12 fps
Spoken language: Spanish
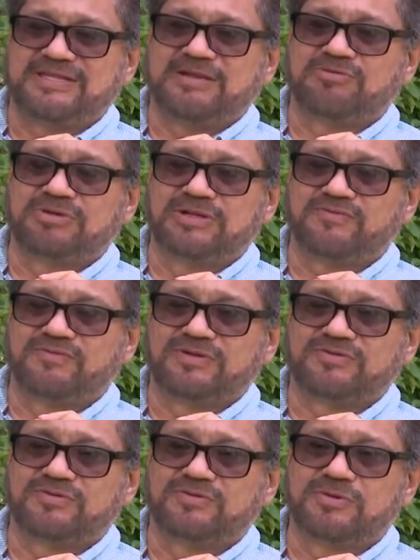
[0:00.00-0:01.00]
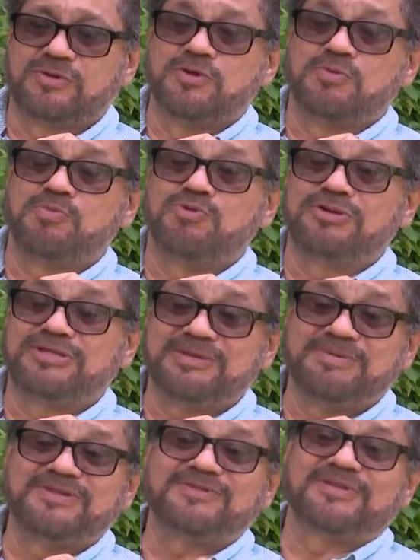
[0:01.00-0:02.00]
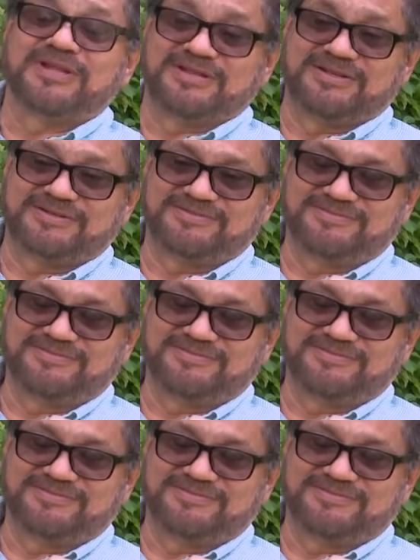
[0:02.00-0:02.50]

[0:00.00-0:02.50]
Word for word: este era un esfuerzo multidimensional.